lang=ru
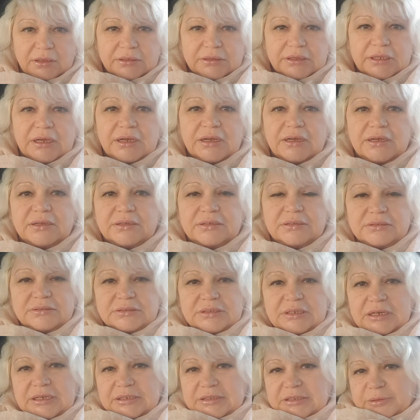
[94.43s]
На,
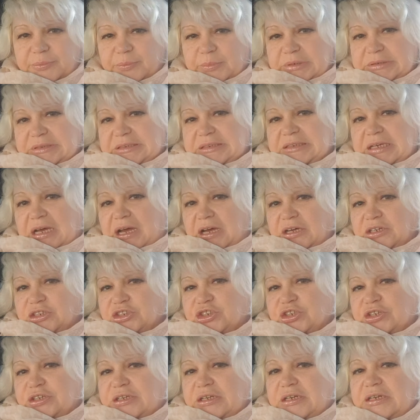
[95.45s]
на этом
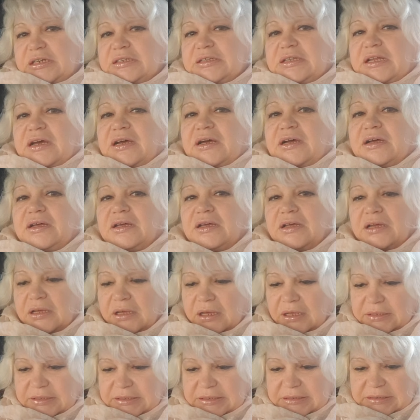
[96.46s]
массаже или на
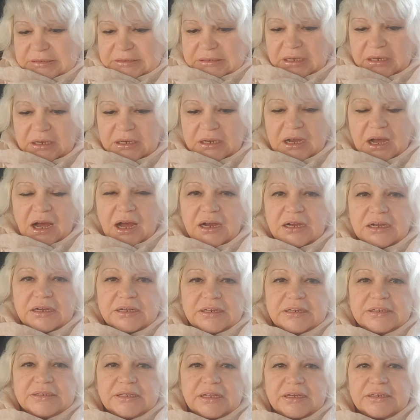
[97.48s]
этих ногах,
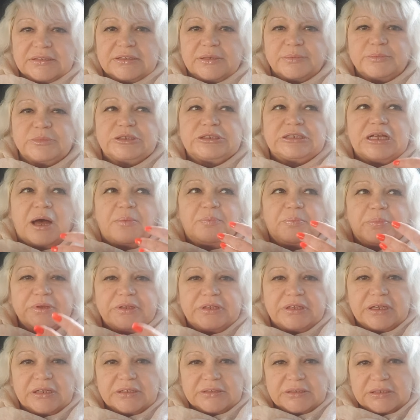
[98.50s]
или на этом
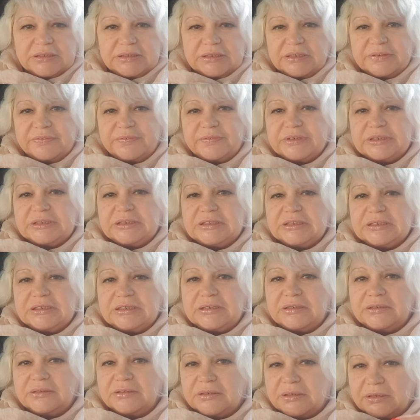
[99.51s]
запахе от этой
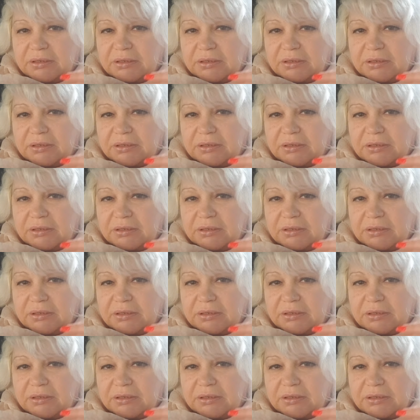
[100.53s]
воды.